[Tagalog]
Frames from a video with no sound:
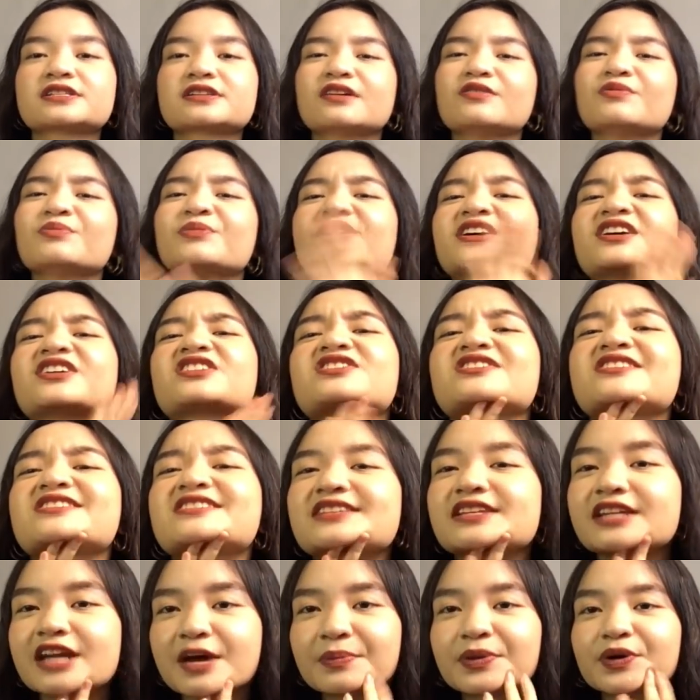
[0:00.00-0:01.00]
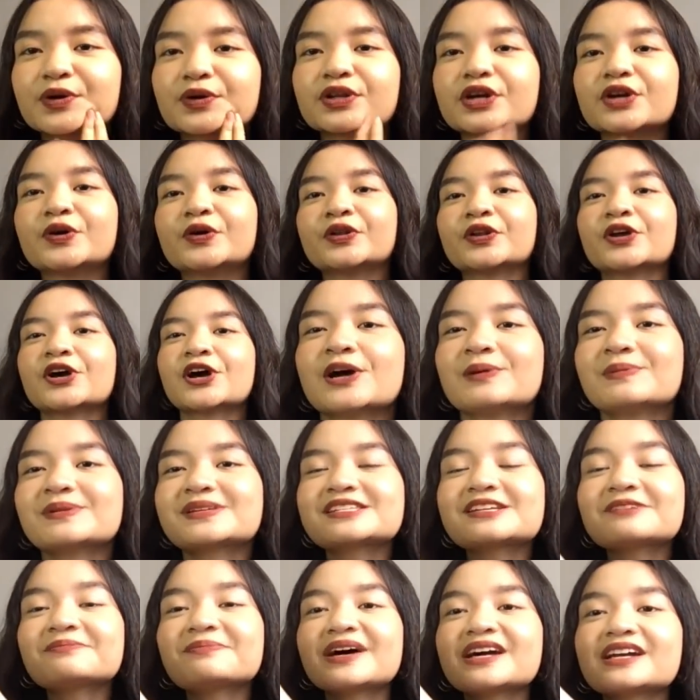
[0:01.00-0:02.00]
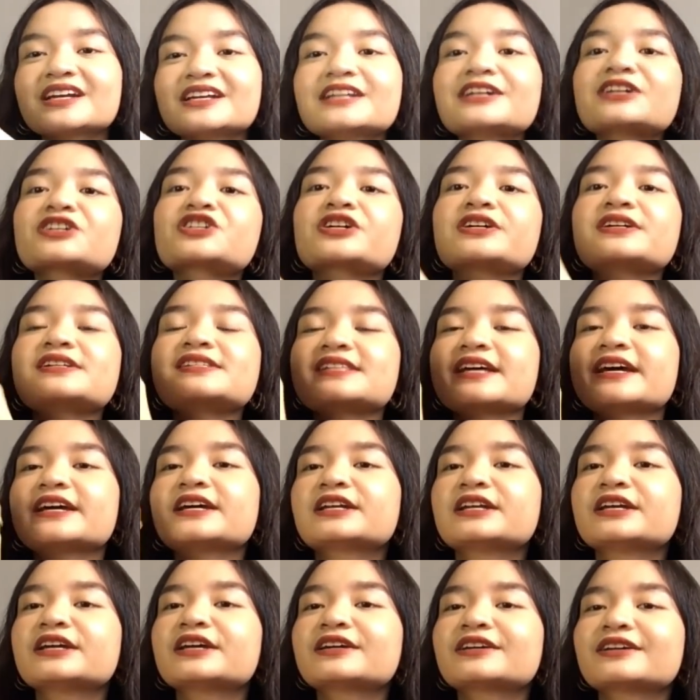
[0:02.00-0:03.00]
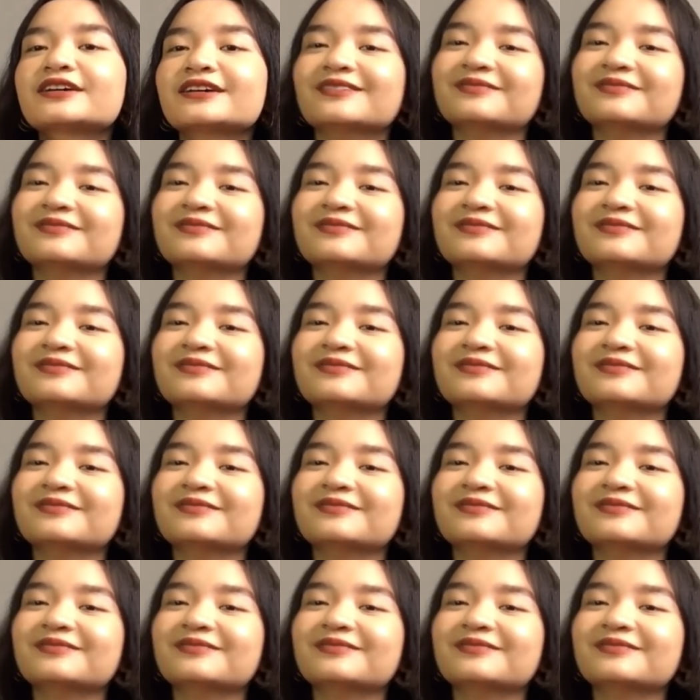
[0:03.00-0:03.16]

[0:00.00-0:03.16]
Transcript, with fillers: Oh my gosh, sinabi ko na yun. Basta para lang siyang cycling.